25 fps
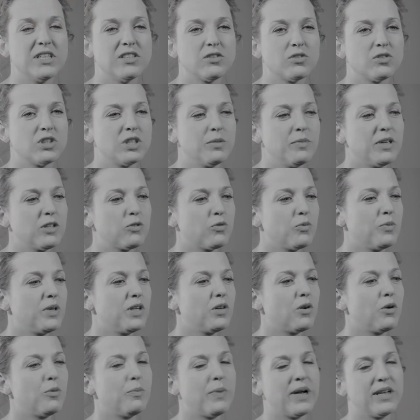sans jamais tomber
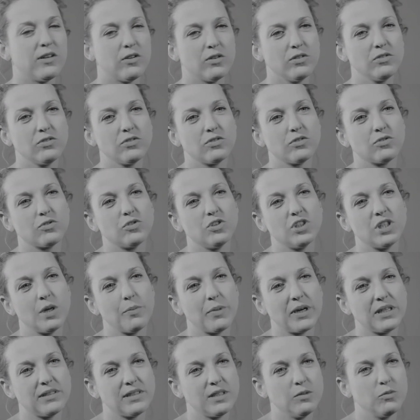dans le pathos, ce que
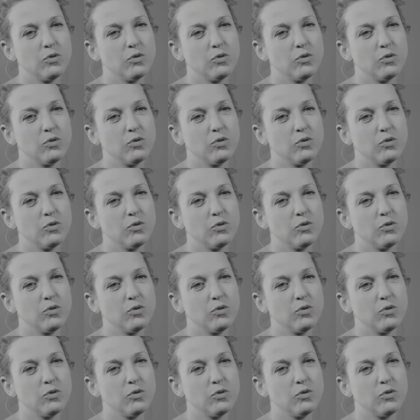j'apprécie